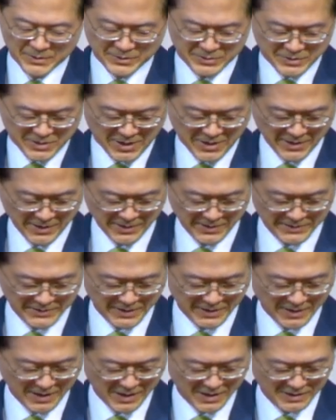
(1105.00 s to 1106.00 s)
제,
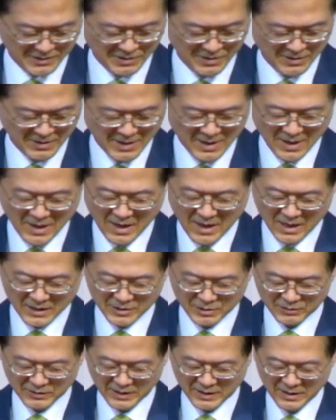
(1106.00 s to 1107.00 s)
제가 그
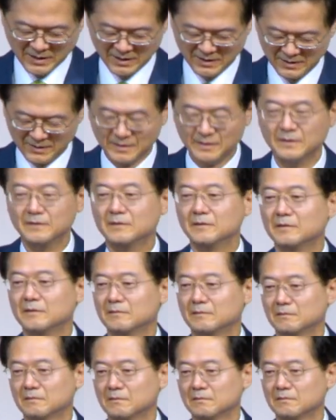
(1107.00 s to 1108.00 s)
학교다.
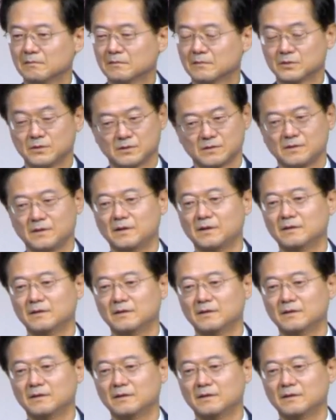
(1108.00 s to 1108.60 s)
그렇고